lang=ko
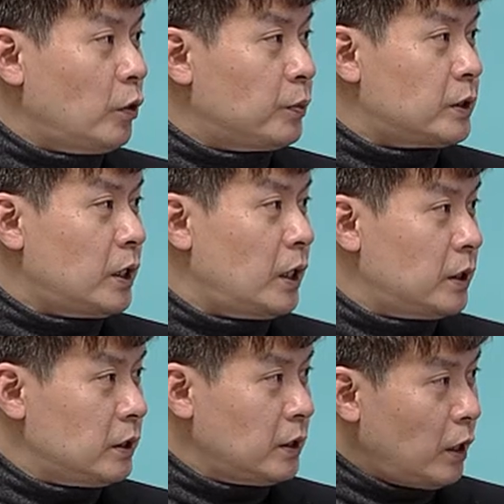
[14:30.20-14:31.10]

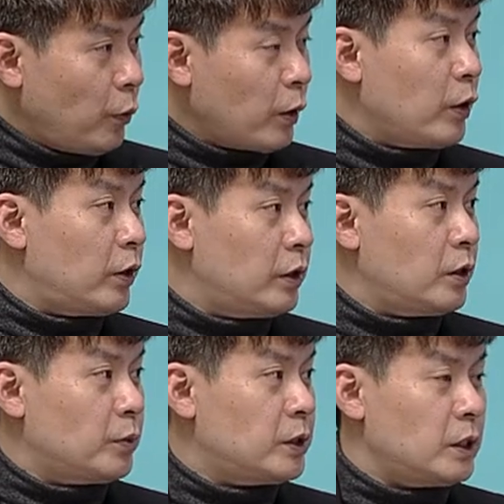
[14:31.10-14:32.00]
업체들이나 외관 관련된
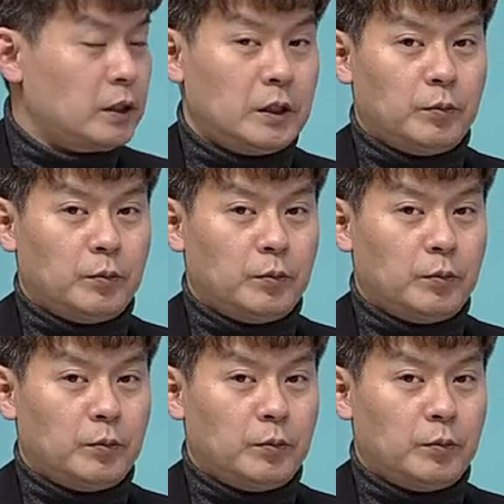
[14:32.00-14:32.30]
네. 업체들